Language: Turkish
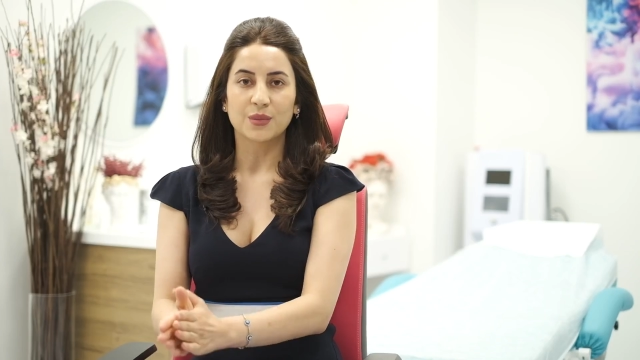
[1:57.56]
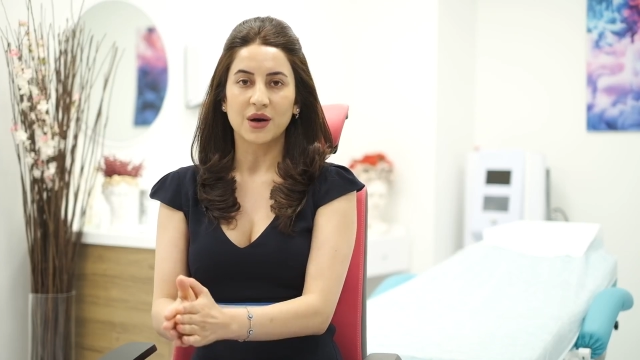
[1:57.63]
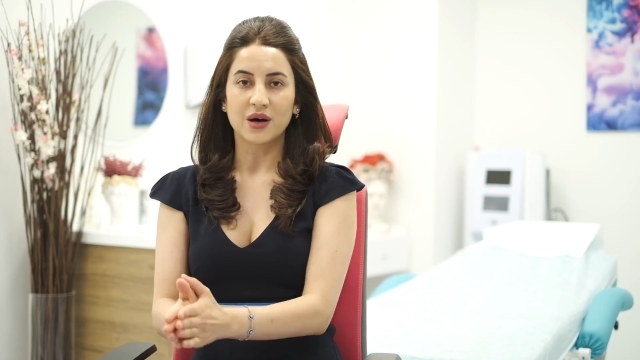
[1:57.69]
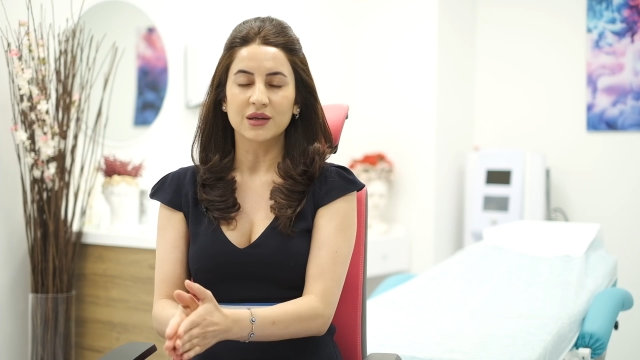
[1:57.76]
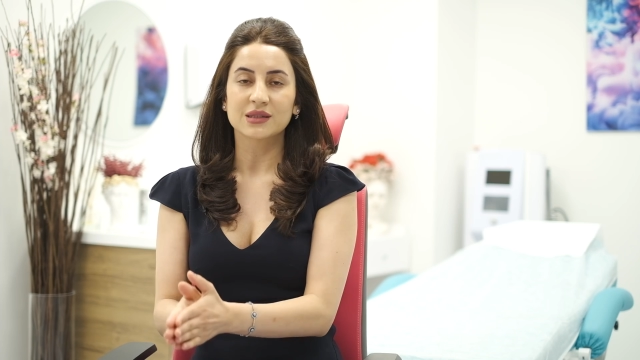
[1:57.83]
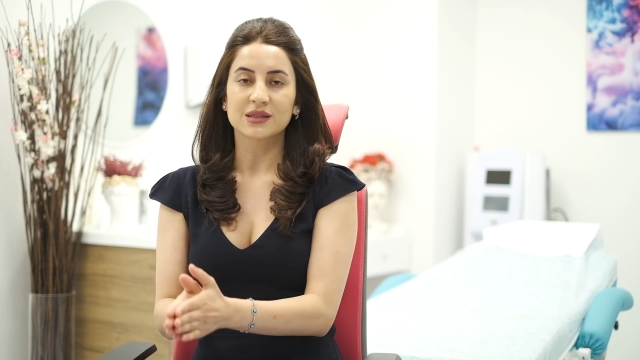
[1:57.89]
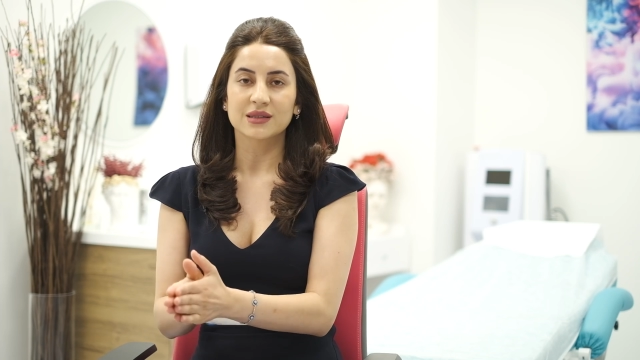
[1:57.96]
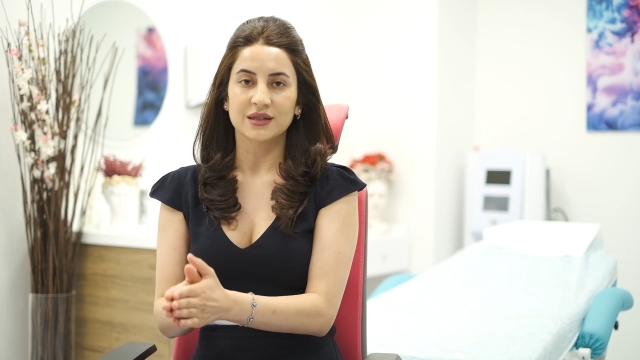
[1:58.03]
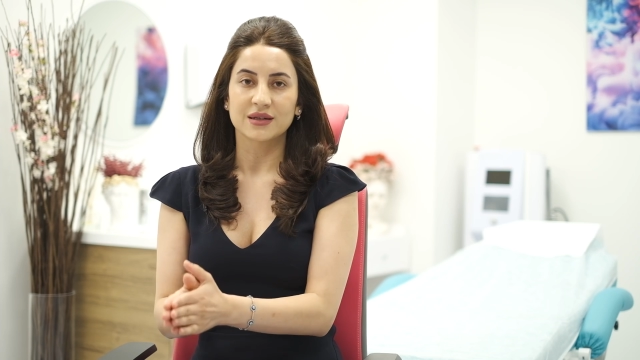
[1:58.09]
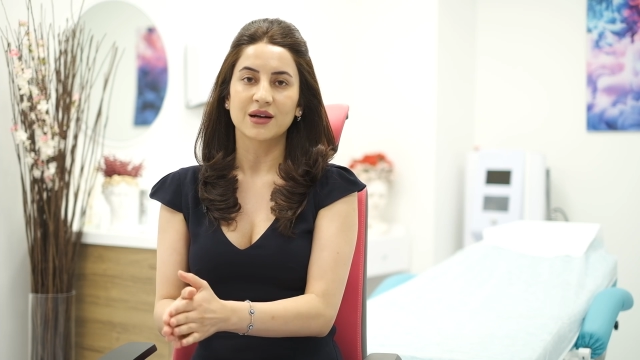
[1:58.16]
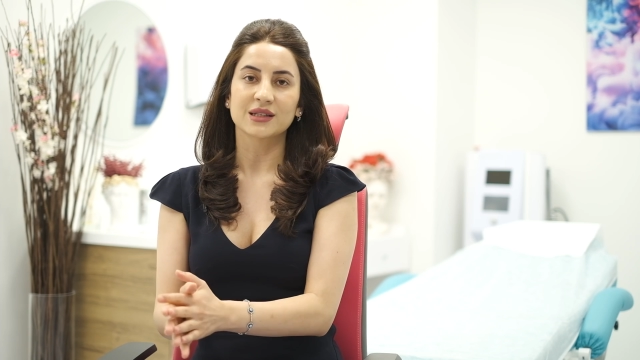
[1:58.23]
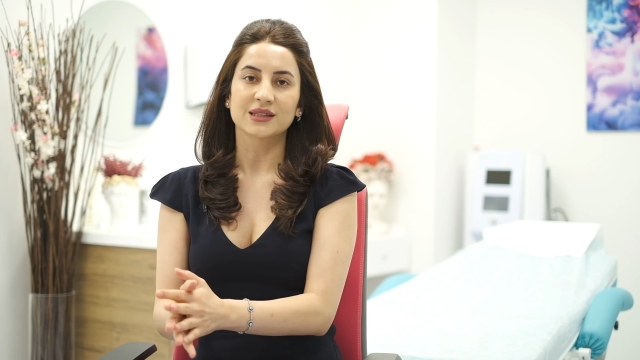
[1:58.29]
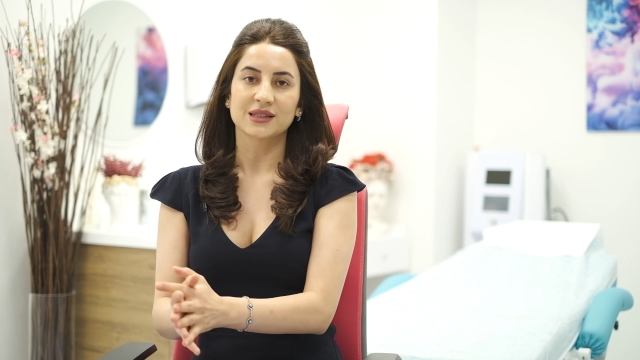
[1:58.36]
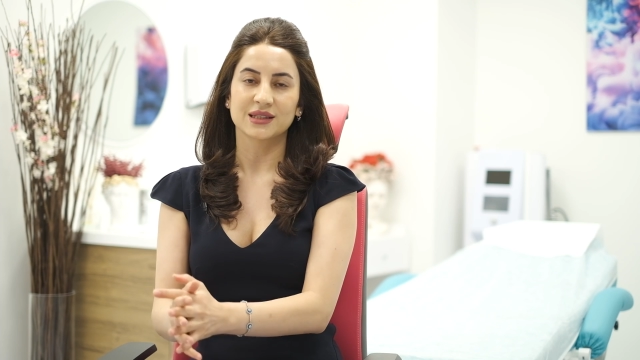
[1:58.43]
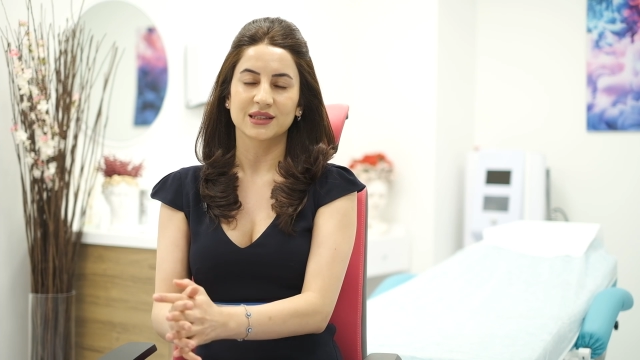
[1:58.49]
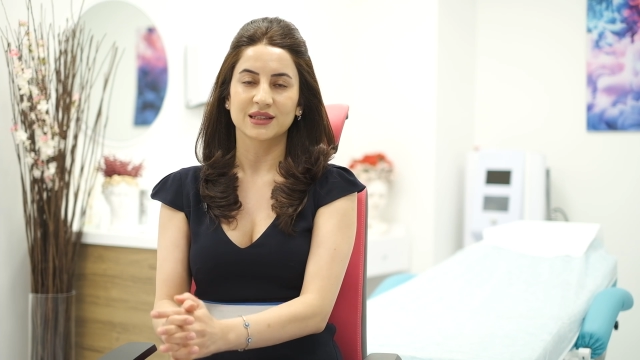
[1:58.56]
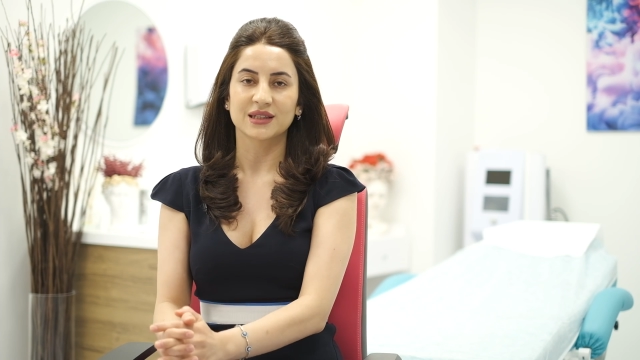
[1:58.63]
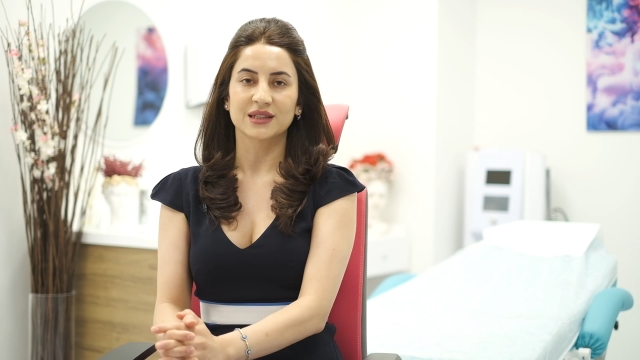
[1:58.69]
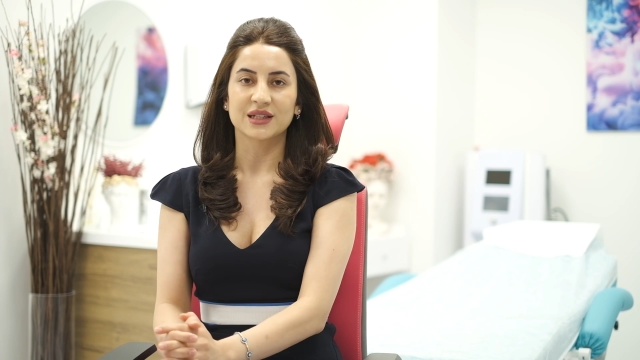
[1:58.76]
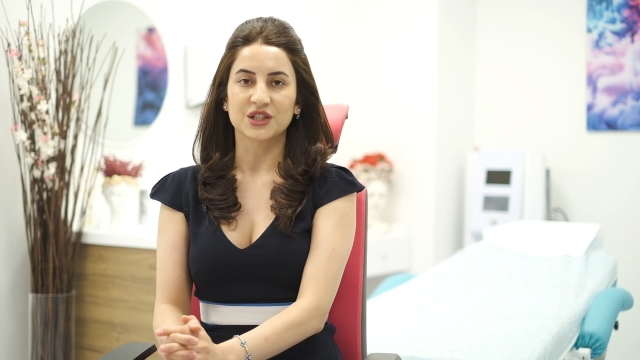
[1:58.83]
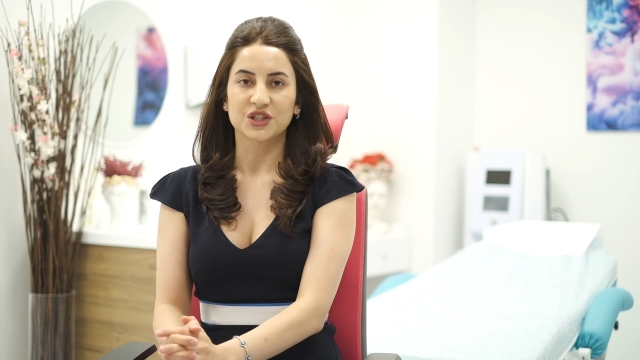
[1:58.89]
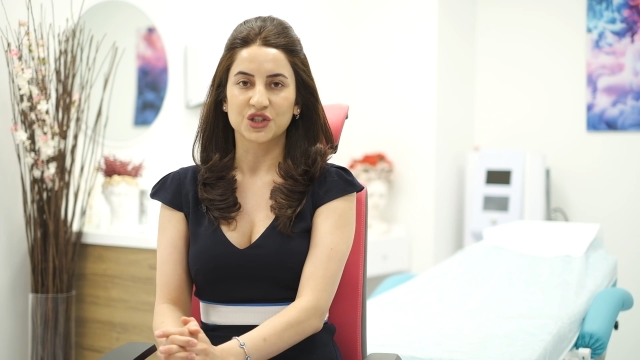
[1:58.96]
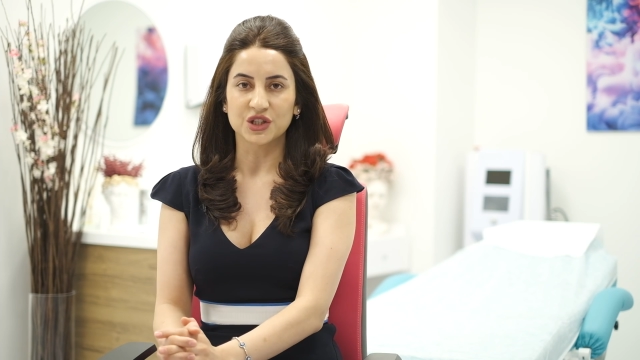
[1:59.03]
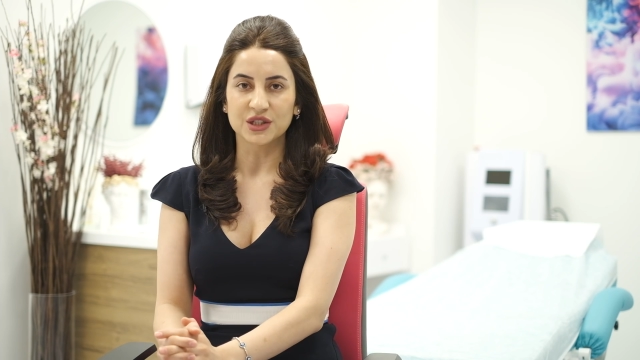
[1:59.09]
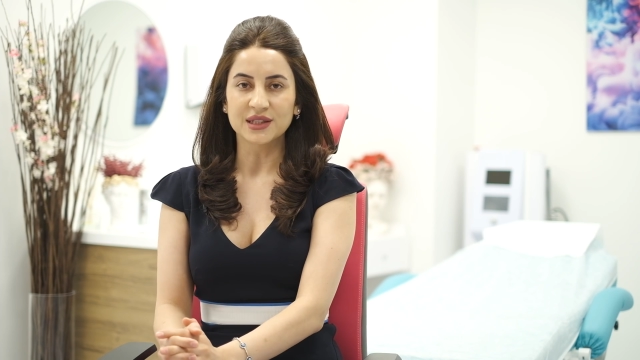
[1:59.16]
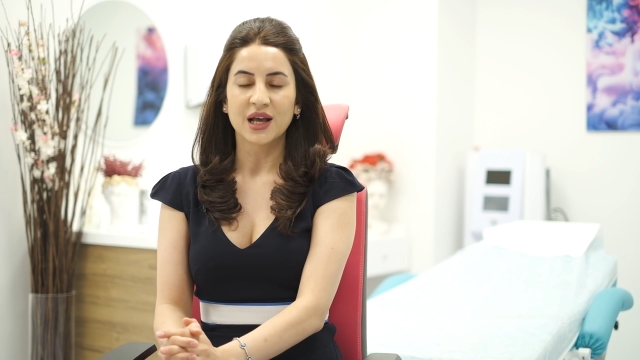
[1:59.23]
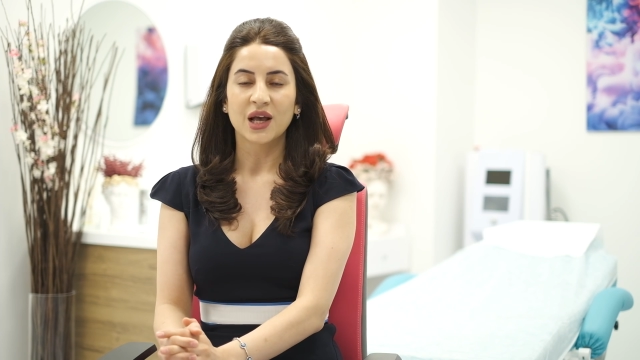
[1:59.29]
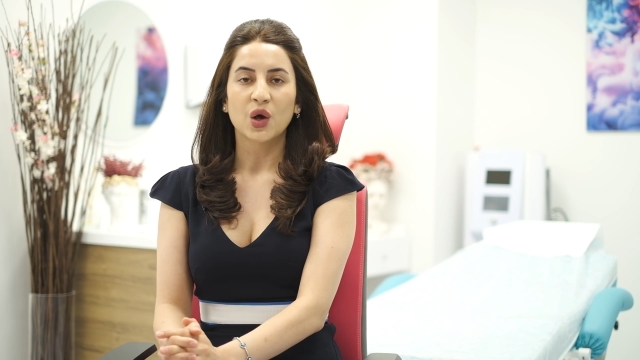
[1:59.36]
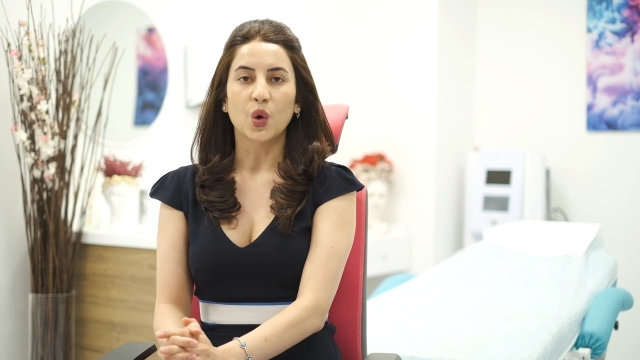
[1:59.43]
bazı deri hastalıkları için